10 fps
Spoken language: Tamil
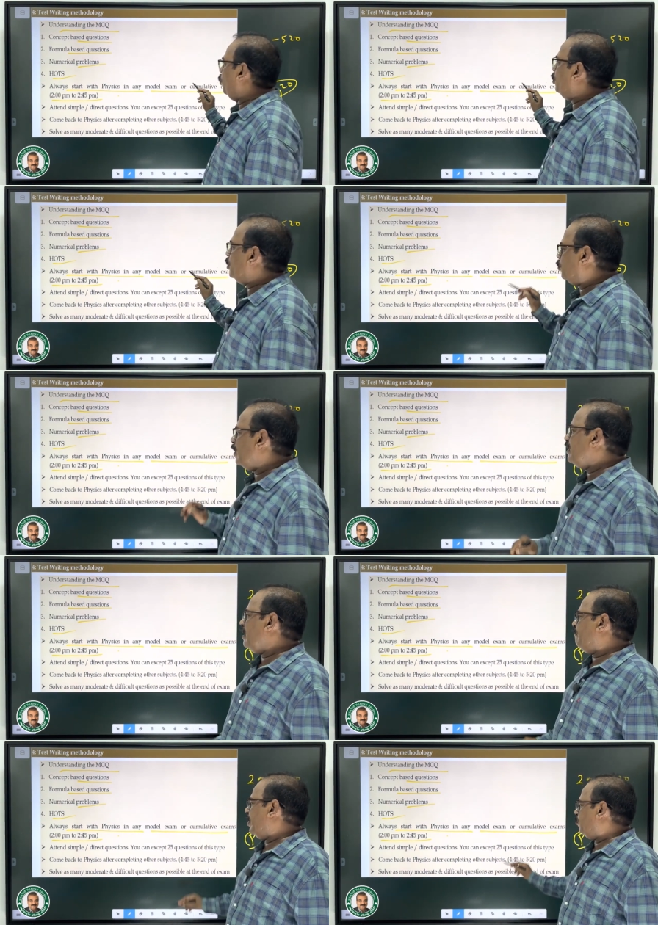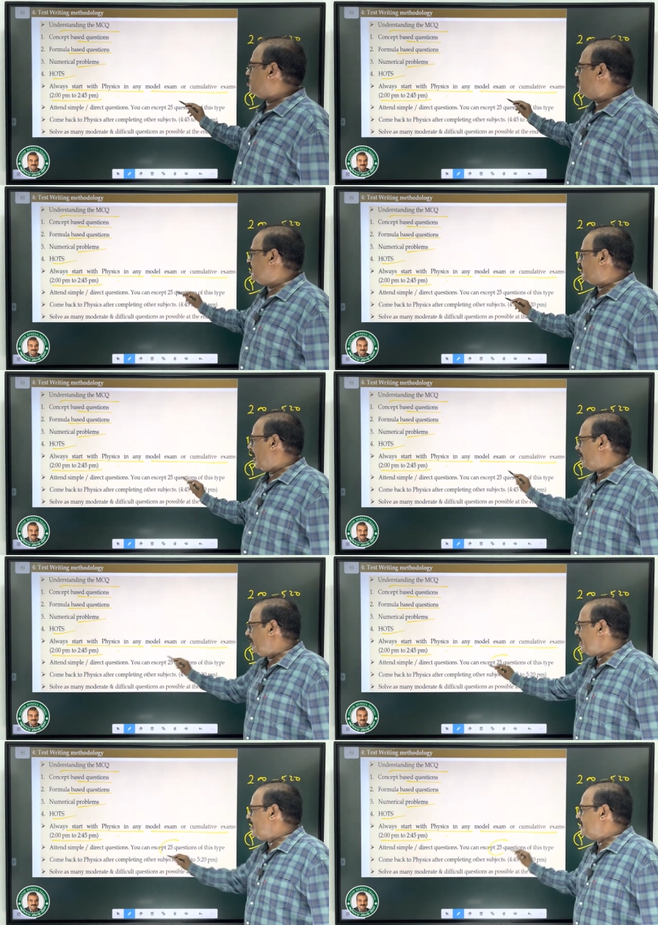ஒரு டுவெண்ட்டி ஃபைவ் கொஸ்டின்ஸ்
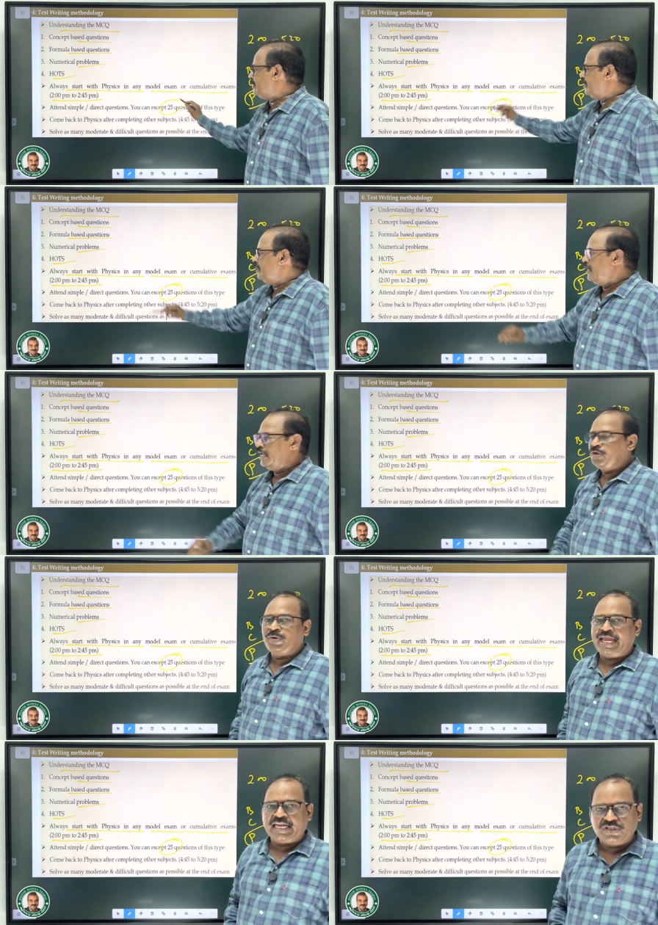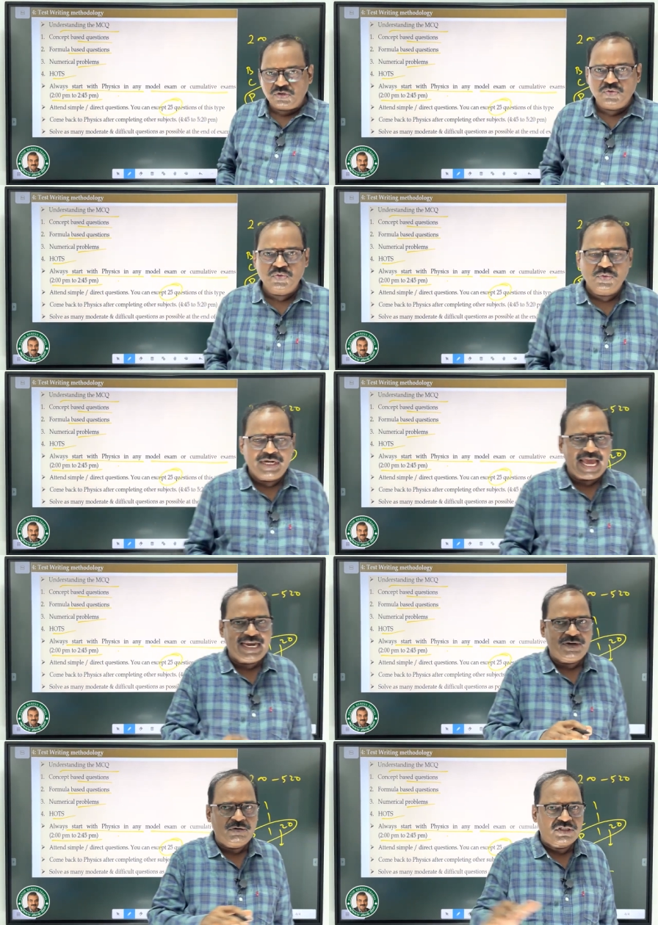அட்லீஸ்ட் யூ கேன் டூ
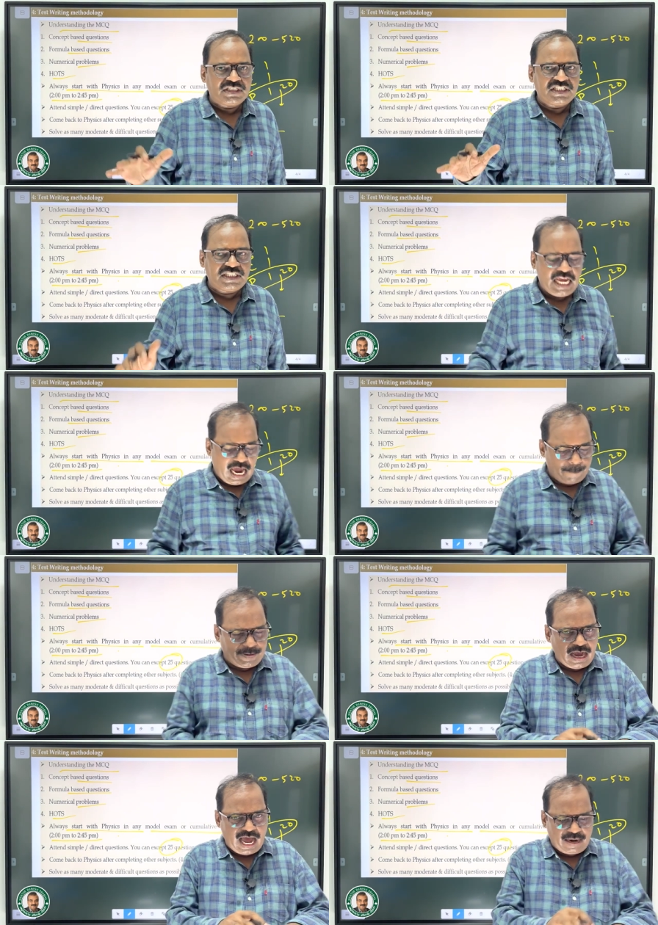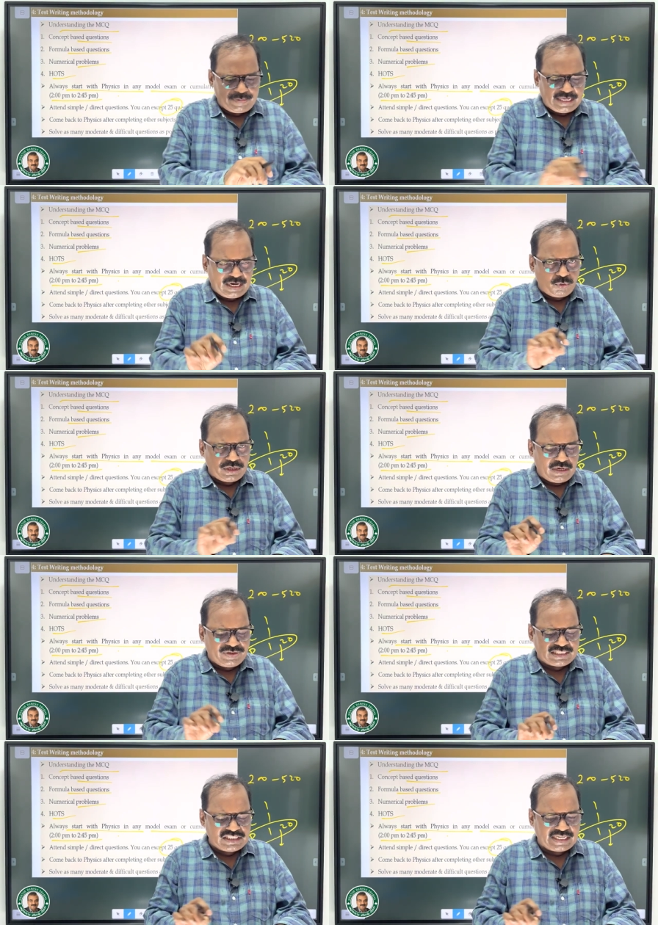டேரக்ட் கொஸ்டின்ஸ் அப்போ ஆரம்பிக்கிற ஒரு
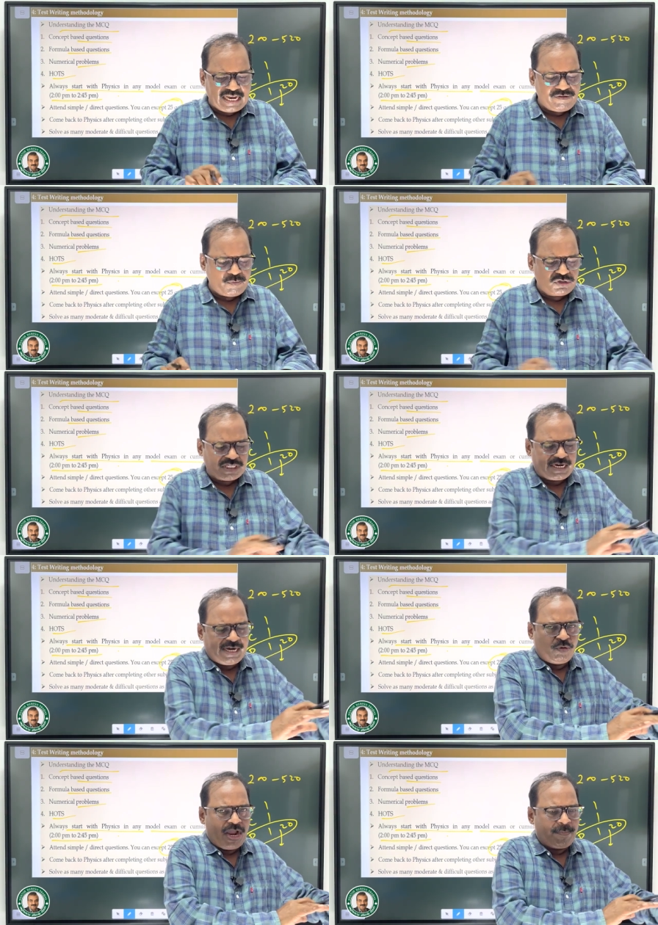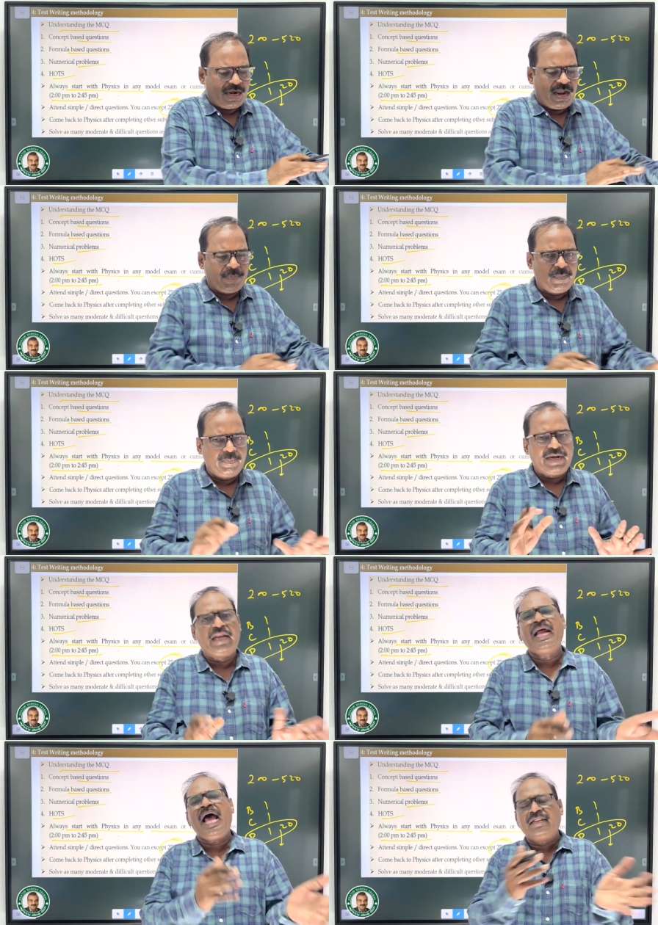இருபத்தஞ்சு கேள்வி முடிச்சிடுற ஓஎம்ஆர்லாம் பபுள்
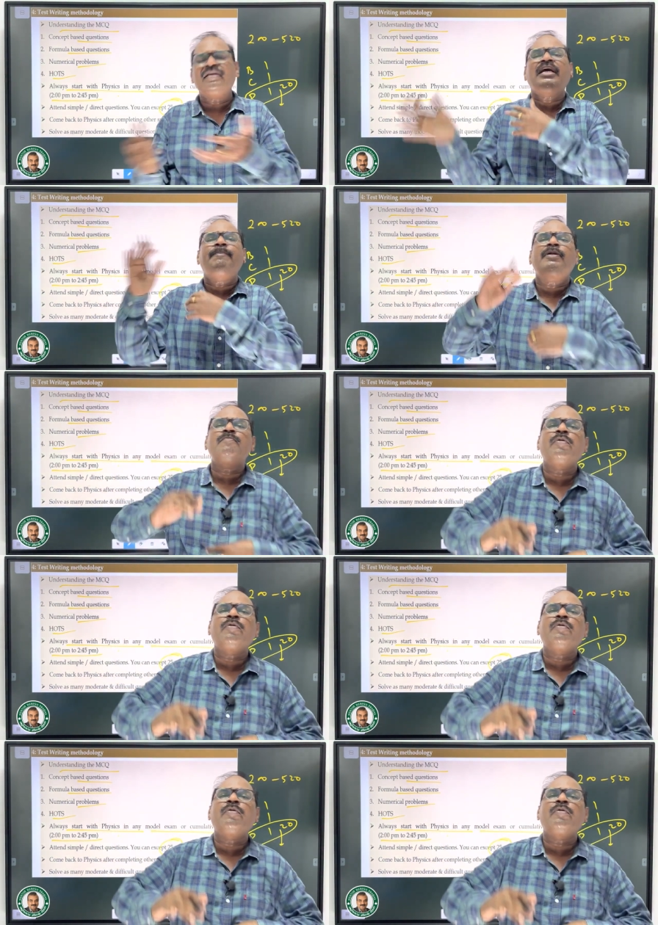பண்ணிடுற அதுக்கப்புறம்